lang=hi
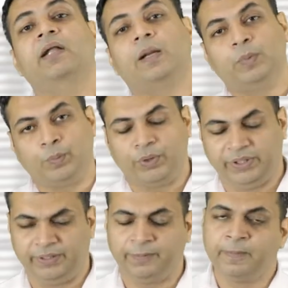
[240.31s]
है
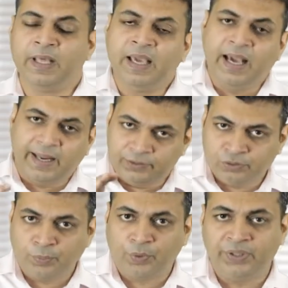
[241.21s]
डार्कोपोइटिन
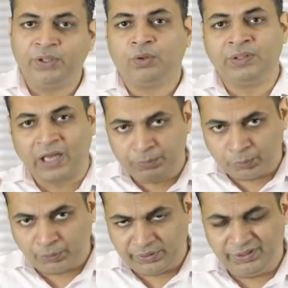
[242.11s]
एरिथ्रोपोइटिन और
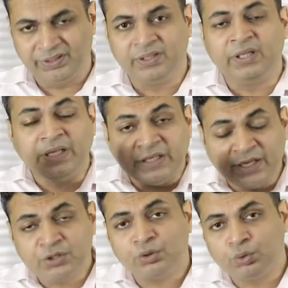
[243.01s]
डार्बोपोइटिन
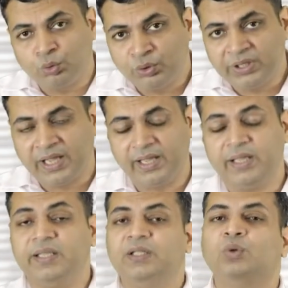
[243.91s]
ये जो दोनों ही हैं
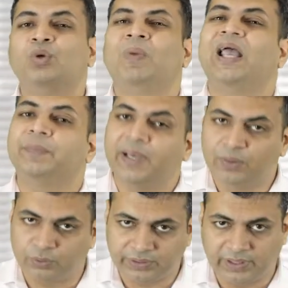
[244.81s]
ये दोनों भाई
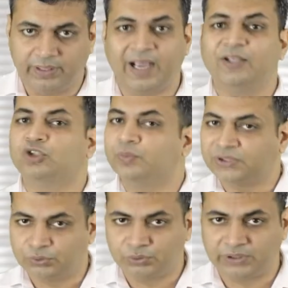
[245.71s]
बहन होते हैं
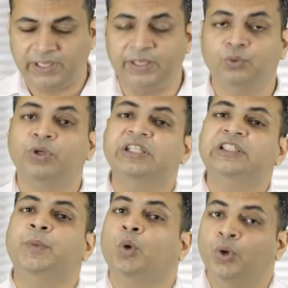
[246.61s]
आइसोमर्स होते हैं तो
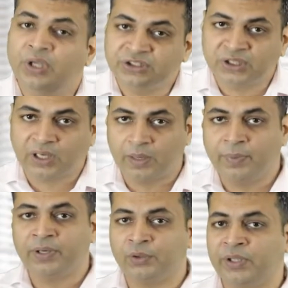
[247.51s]
किसी पे कोई अच्छा काम
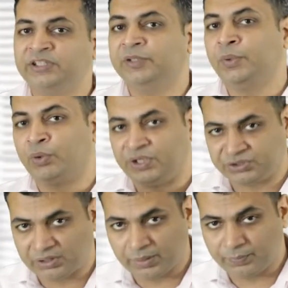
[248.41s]
कर रहा होता है किसी पे कोई
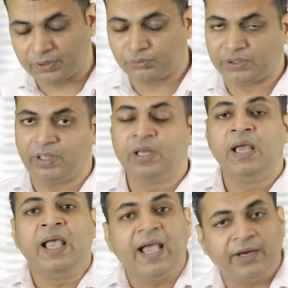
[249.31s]
अच्छा काम कर रहा होता
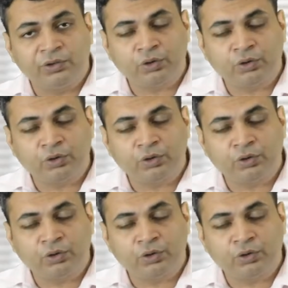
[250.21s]
है